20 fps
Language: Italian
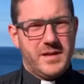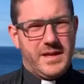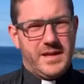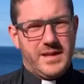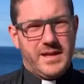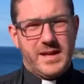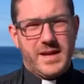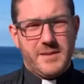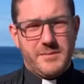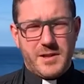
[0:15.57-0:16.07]

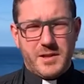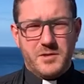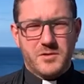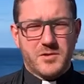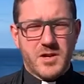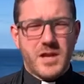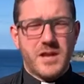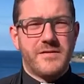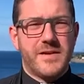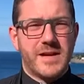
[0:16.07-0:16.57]
ed è capitato
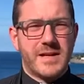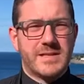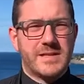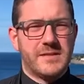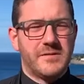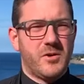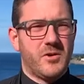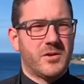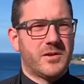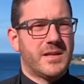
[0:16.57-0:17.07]
già
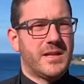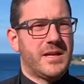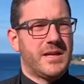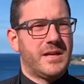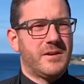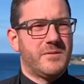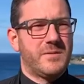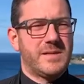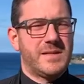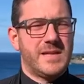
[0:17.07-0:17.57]
diverse volte
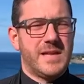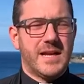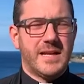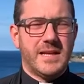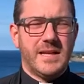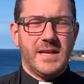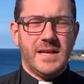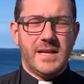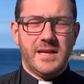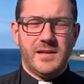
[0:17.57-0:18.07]
in questi
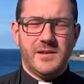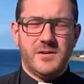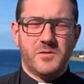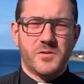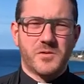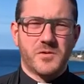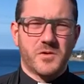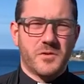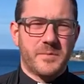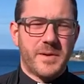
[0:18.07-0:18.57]
anni in
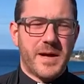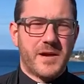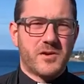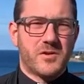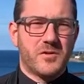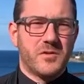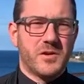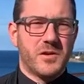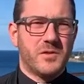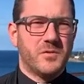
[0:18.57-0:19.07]
cui sono parroco,